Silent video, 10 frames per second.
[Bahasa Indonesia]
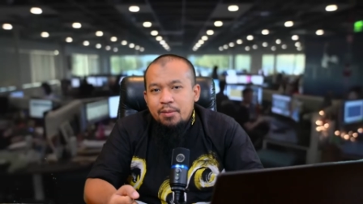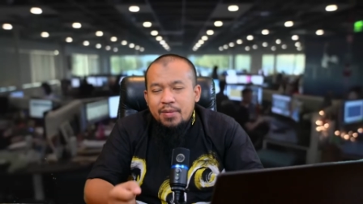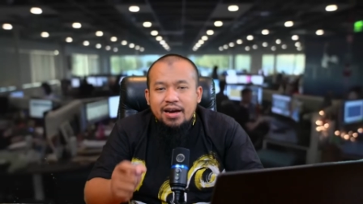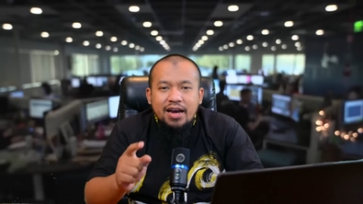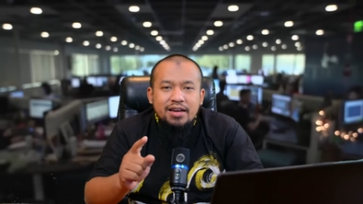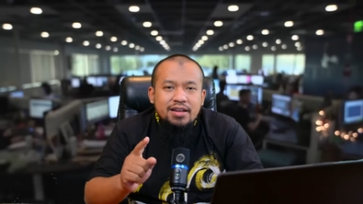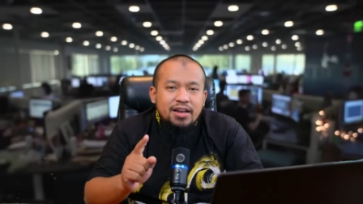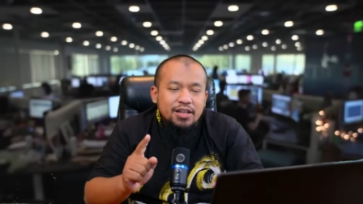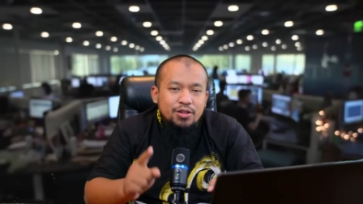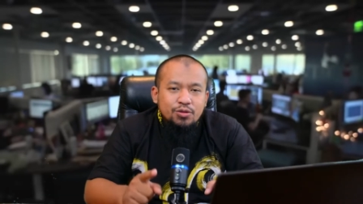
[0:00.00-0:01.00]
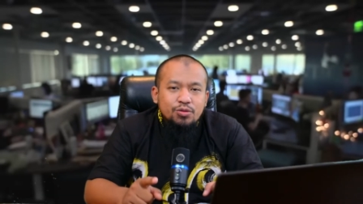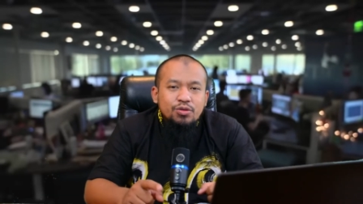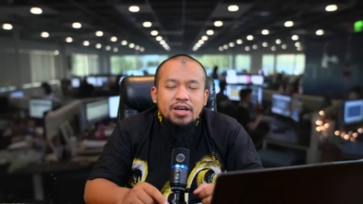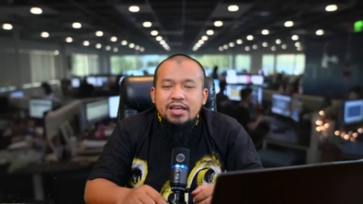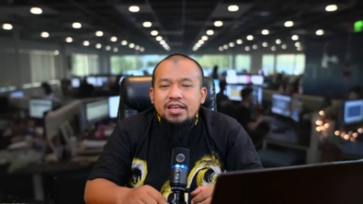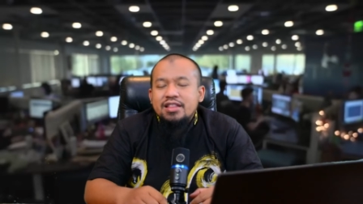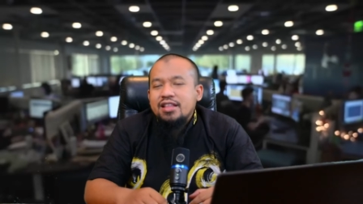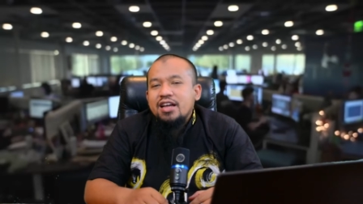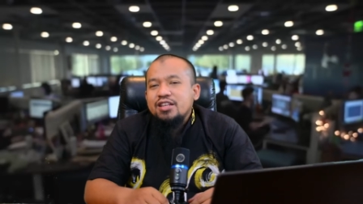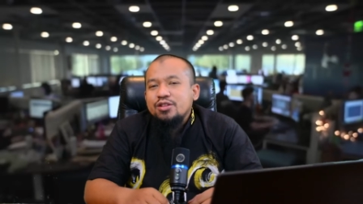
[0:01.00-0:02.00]
Maka dari itu,
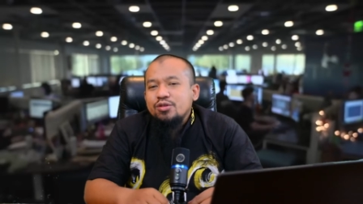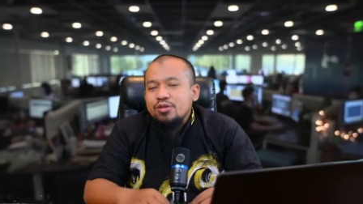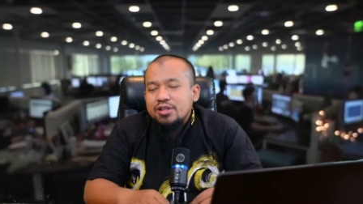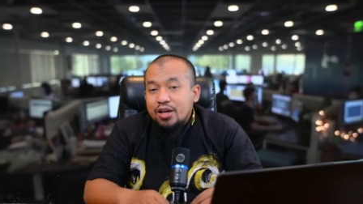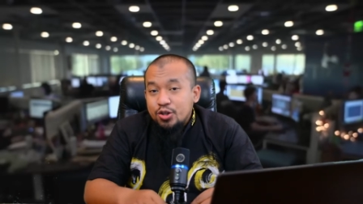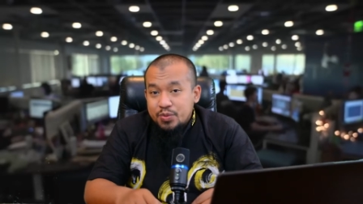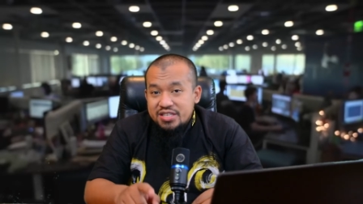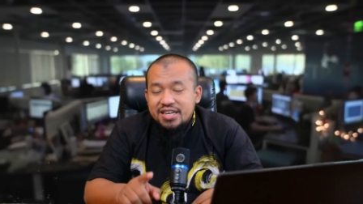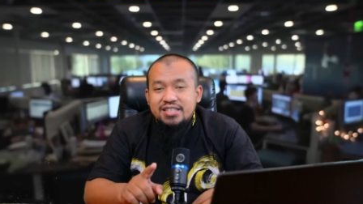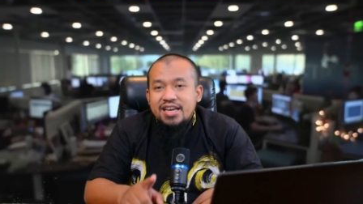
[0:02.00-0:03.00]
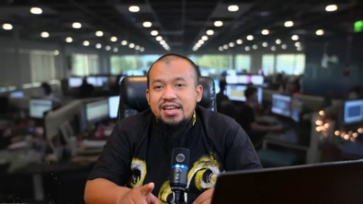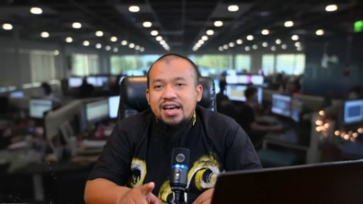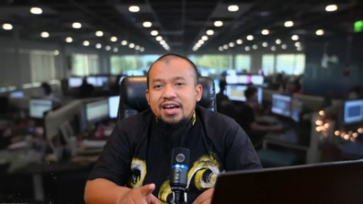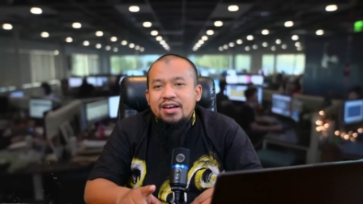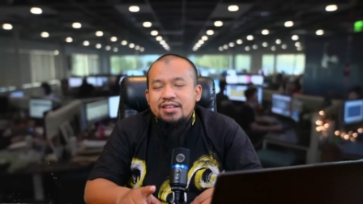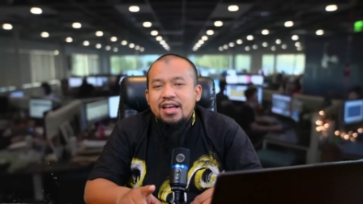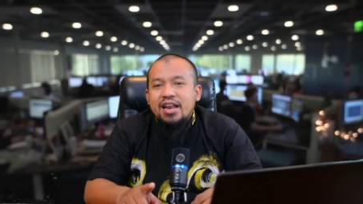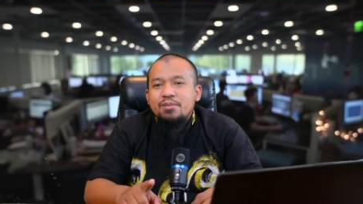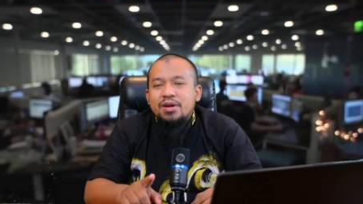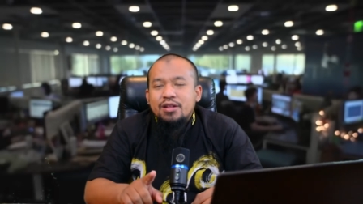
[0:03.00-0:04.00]
kita dituntut harus bijaksana
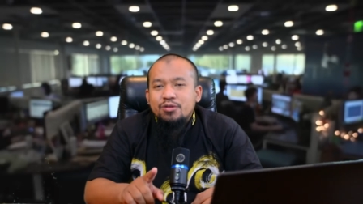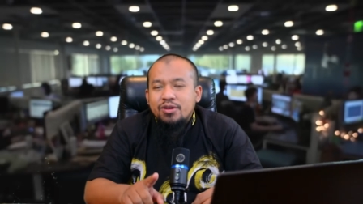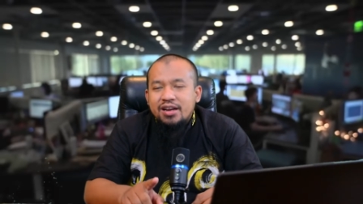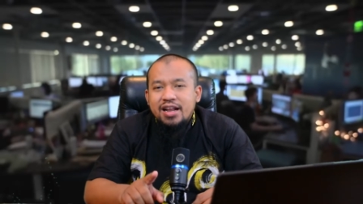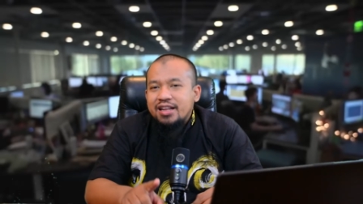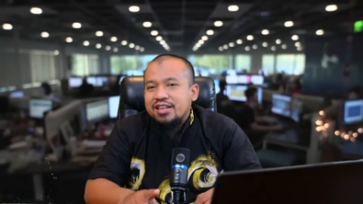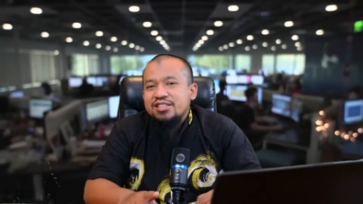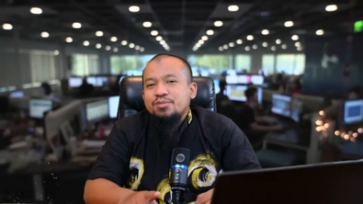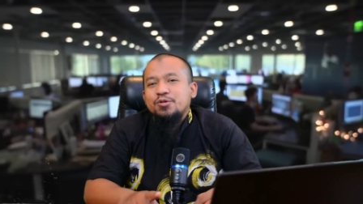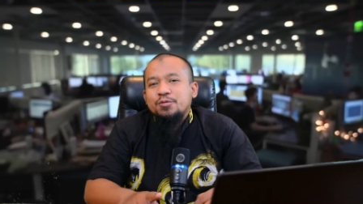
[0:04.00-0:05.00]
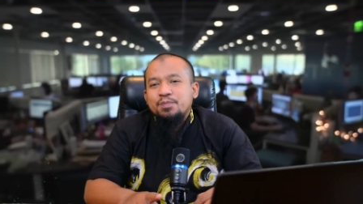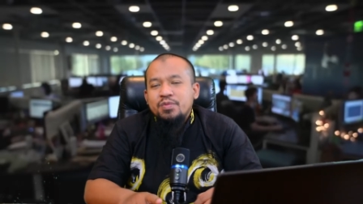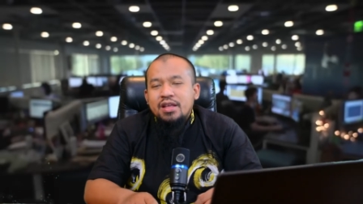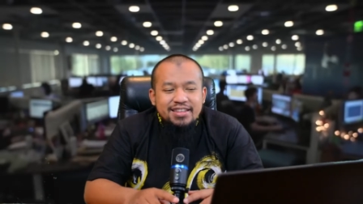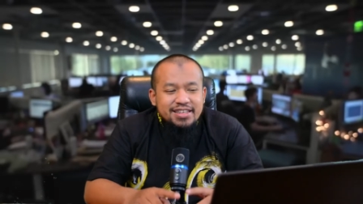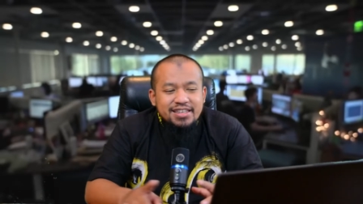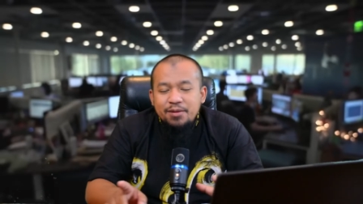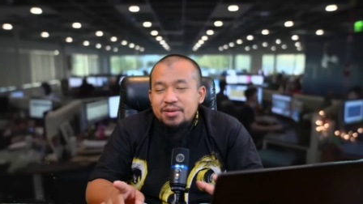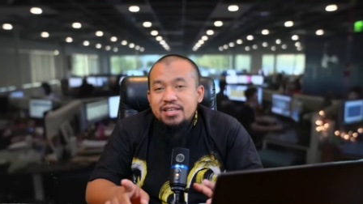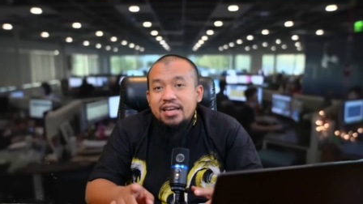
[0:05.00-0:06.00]
dalam menentukan hal tersebut.
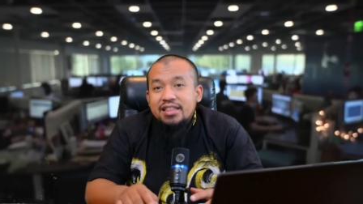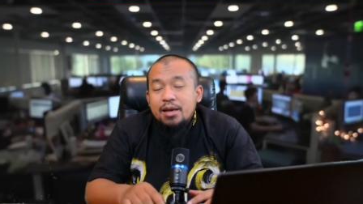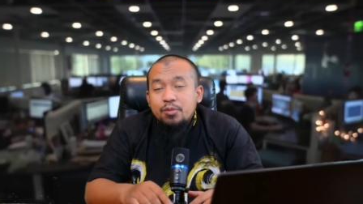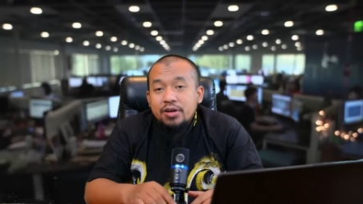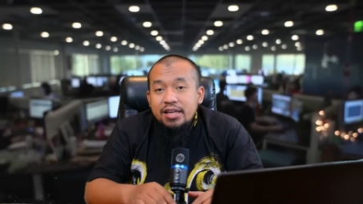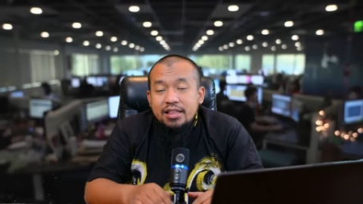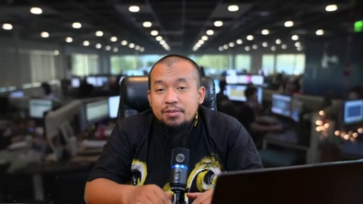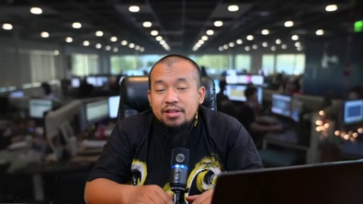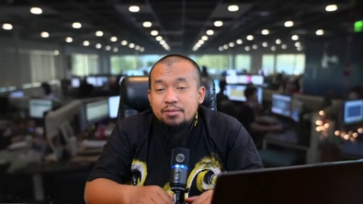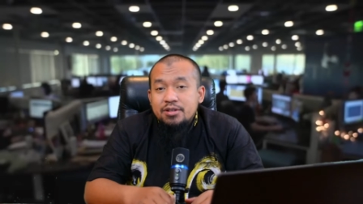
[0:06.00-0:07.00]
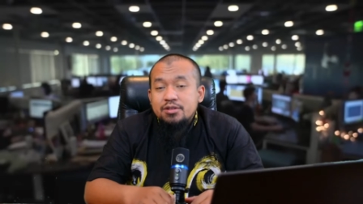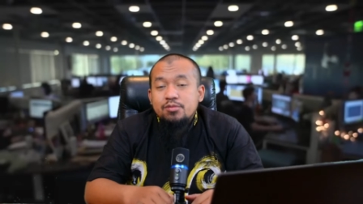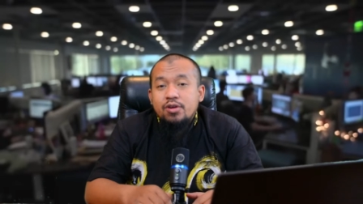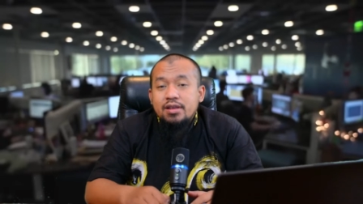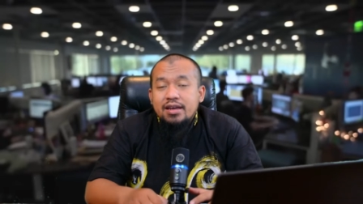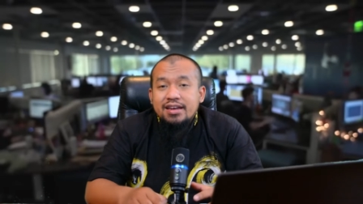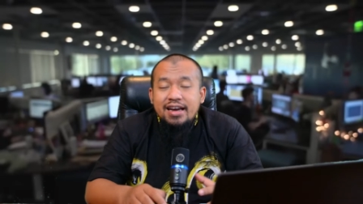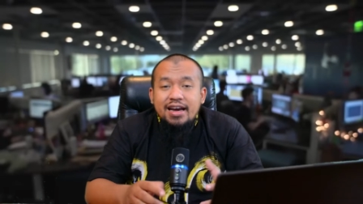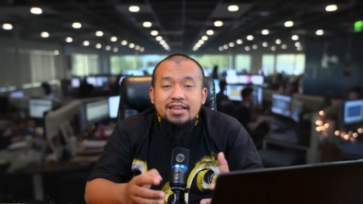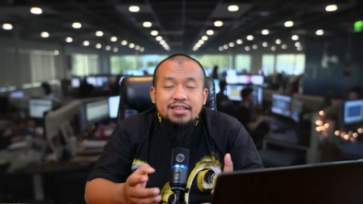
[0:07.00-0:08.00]
Tidak bisa kita pungkiri teman-teman semuanya,
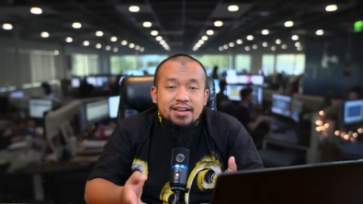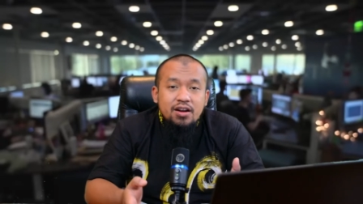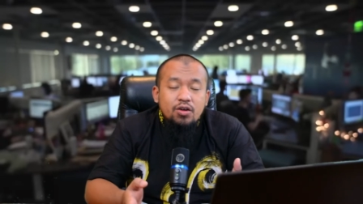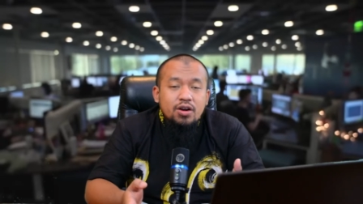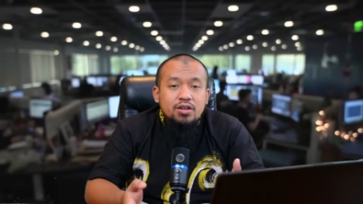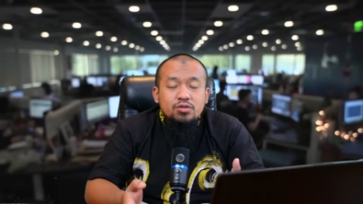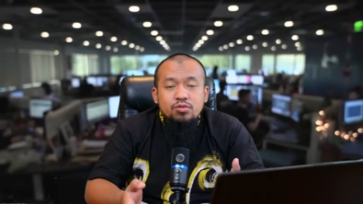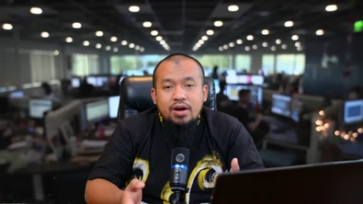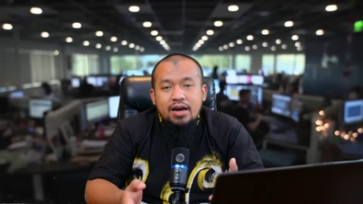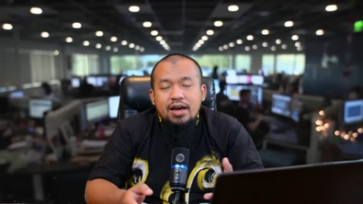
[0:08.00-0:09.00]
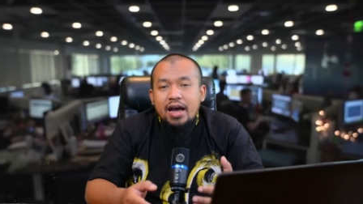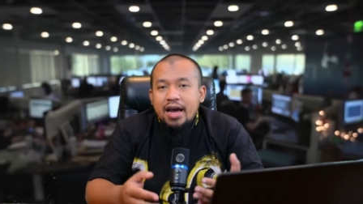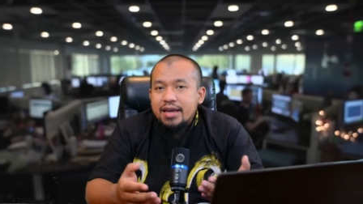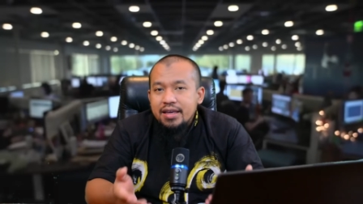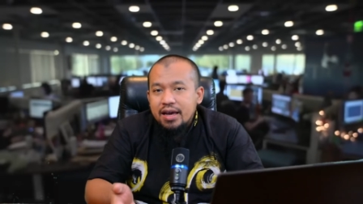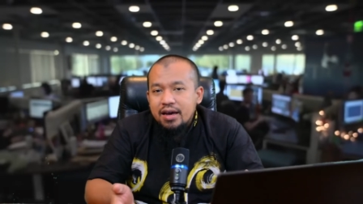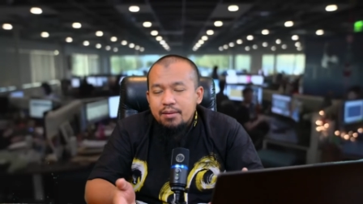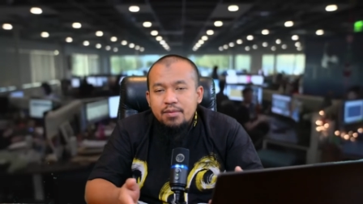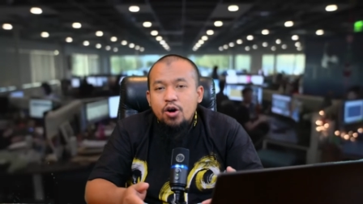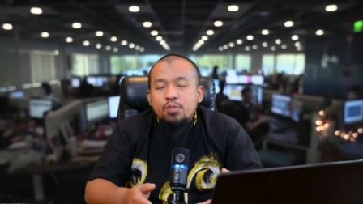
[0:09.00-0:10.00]
kehadiran orang tua, ayah
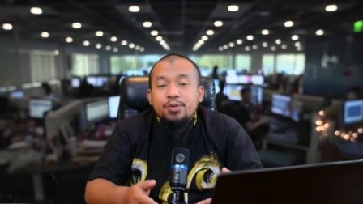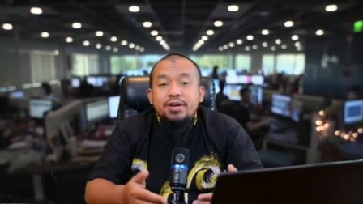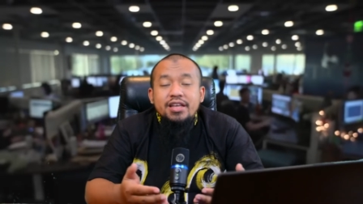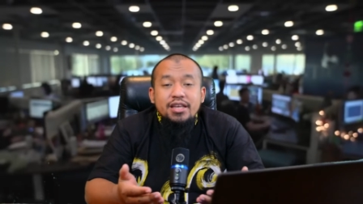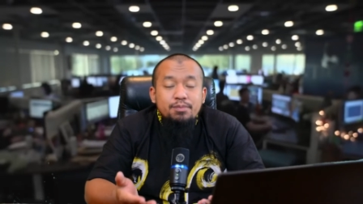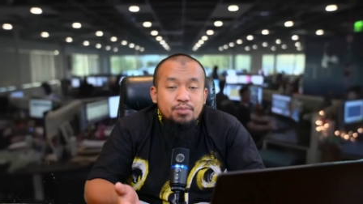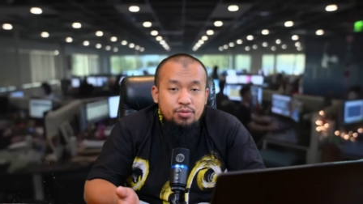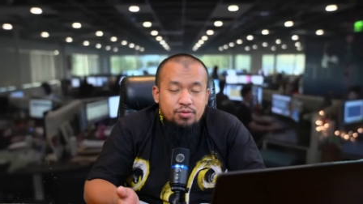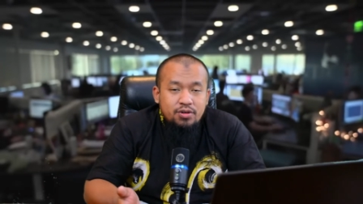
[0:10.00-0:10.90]
maupun ibu